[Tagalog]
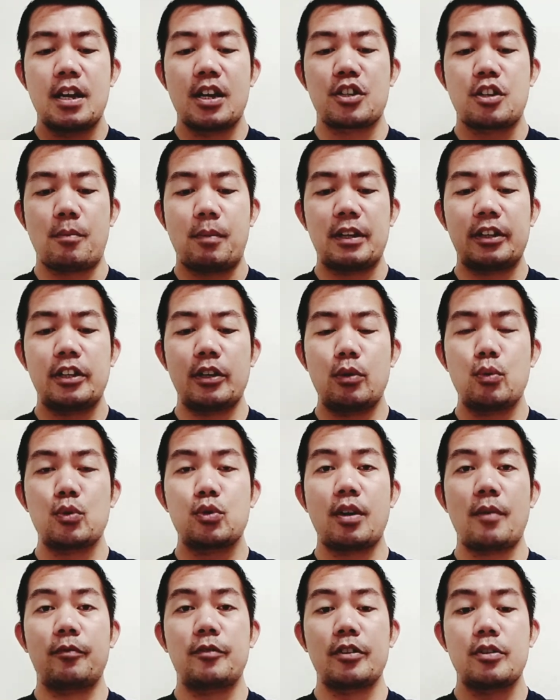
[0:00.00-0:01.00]
Sa Matthew
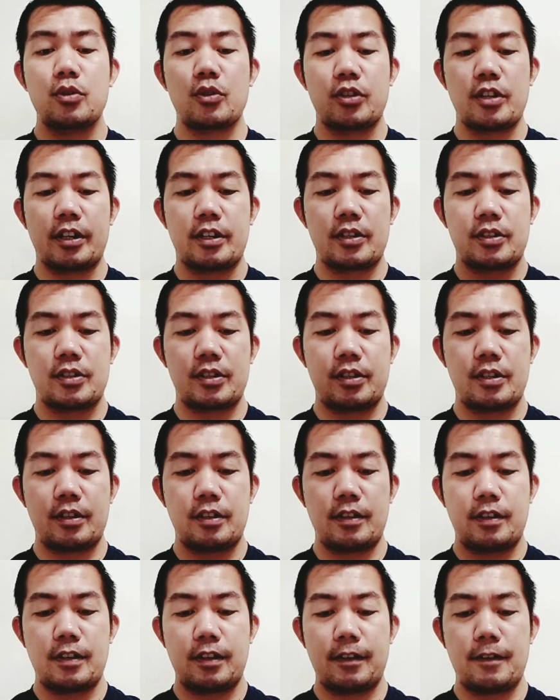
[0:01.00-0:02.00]
chapter
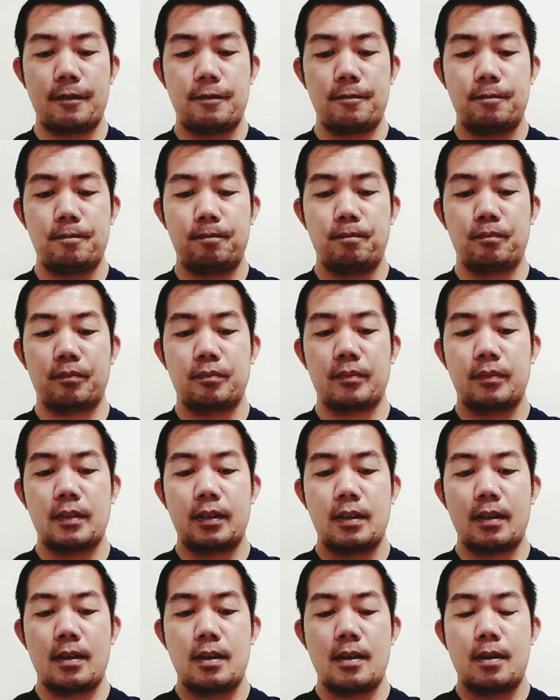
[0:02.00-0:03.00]

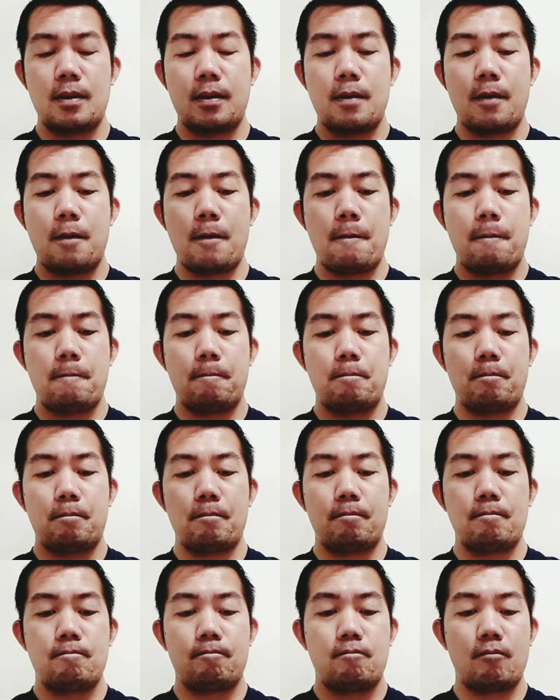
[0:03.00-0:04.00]

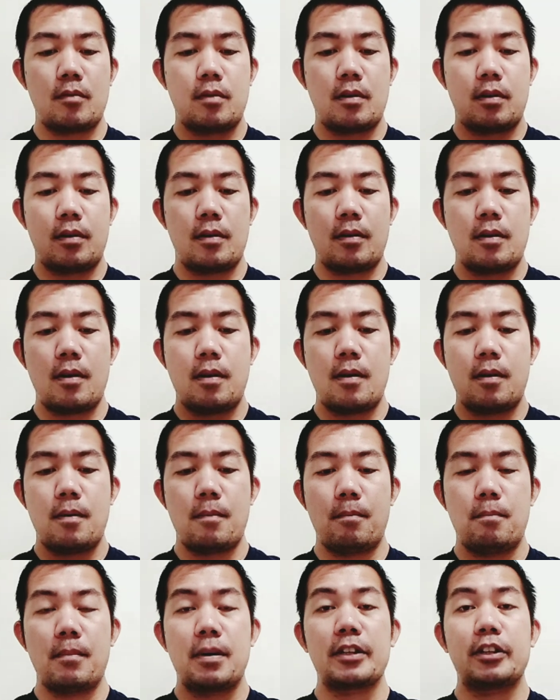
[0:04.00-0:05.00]

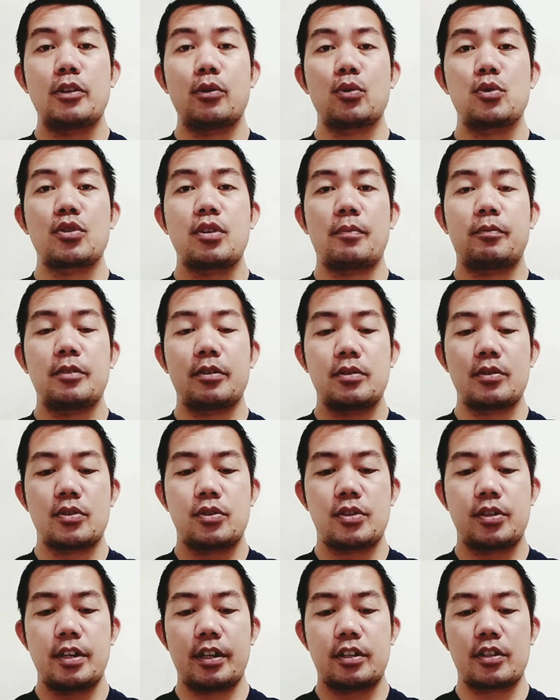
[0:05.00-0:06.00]
6, Matthew chapter
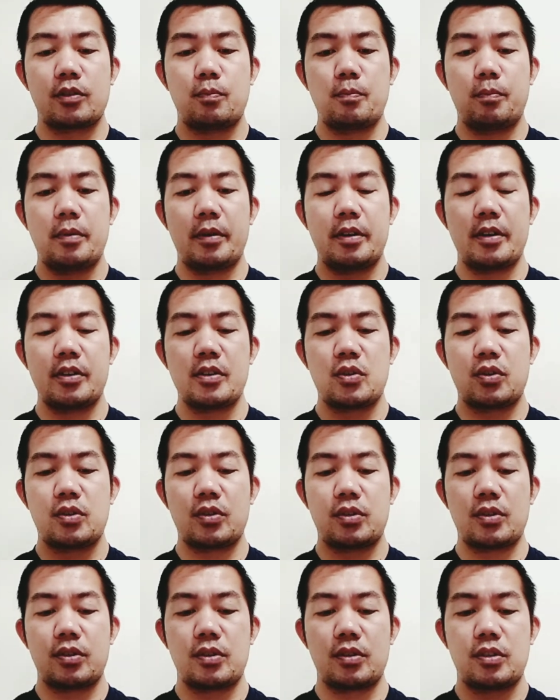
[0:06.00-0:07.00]
6 verse
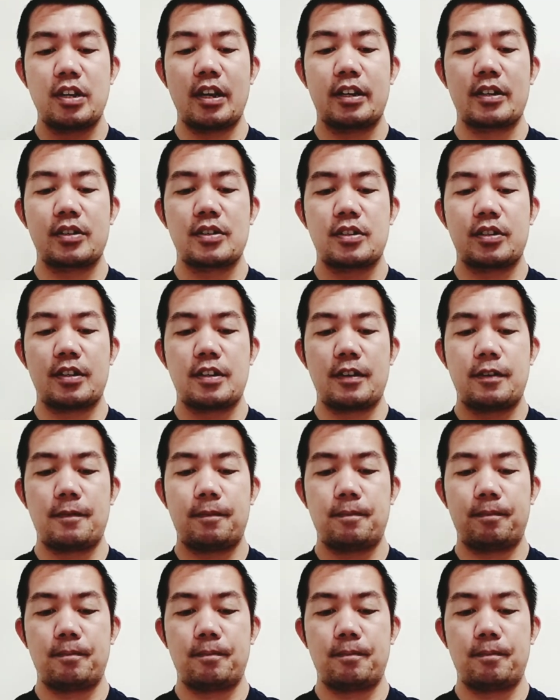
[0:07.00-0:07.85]
6.